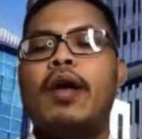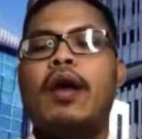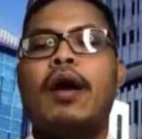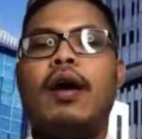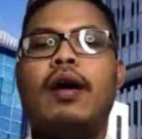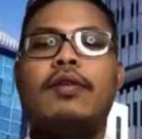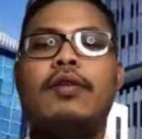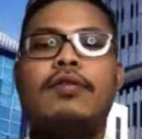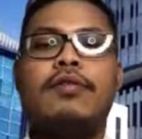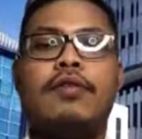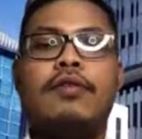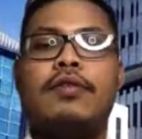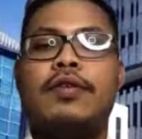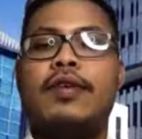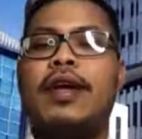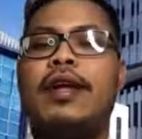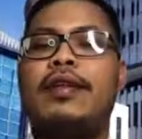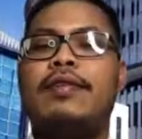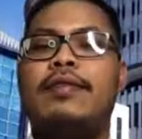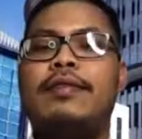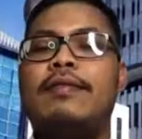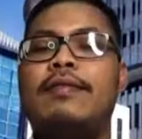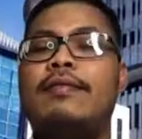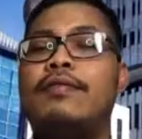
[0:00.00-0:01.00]
Eh,
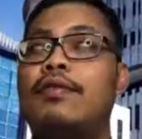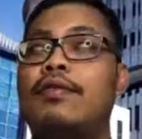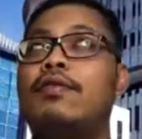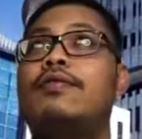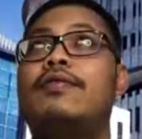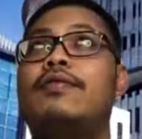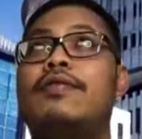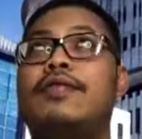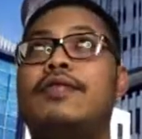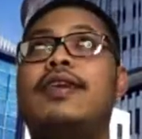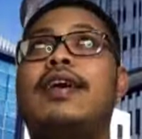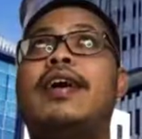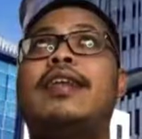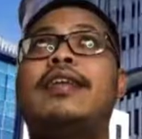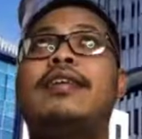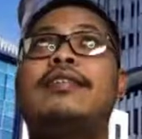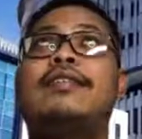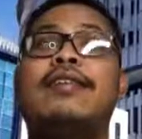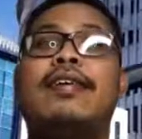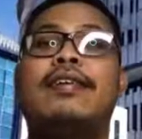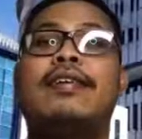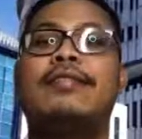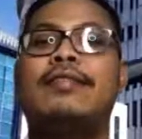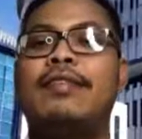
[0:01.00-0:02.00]

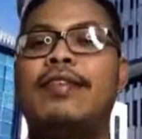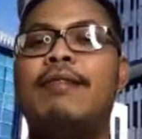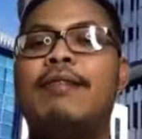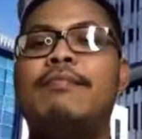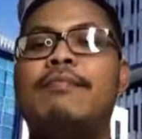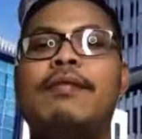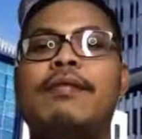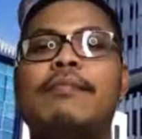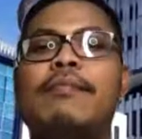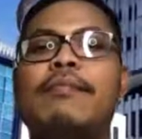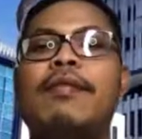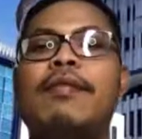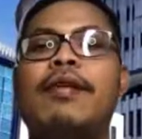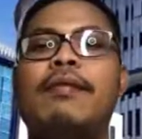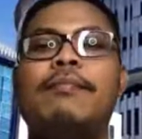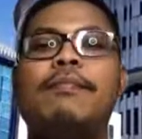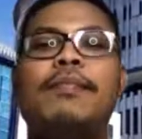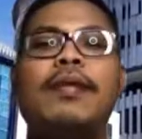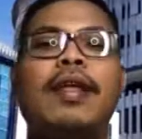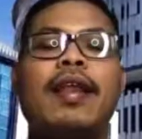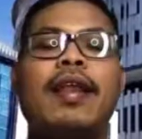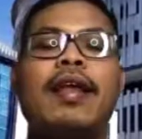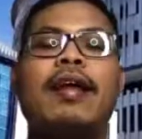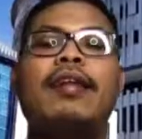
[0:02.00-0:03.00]
sosialisasi lebih
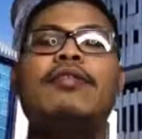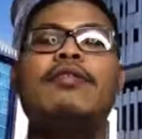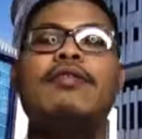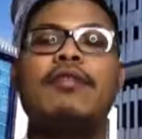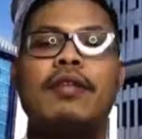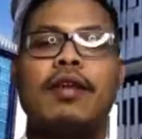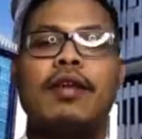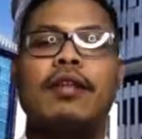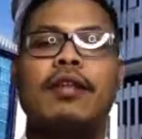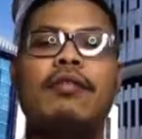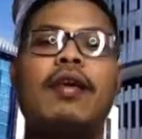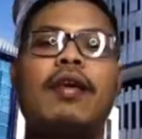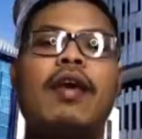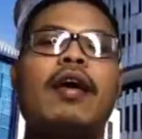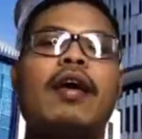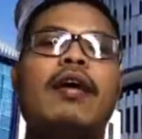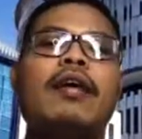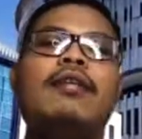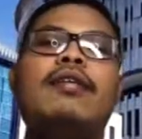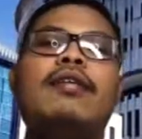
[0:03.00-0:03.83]
lebih lanjut gitu ya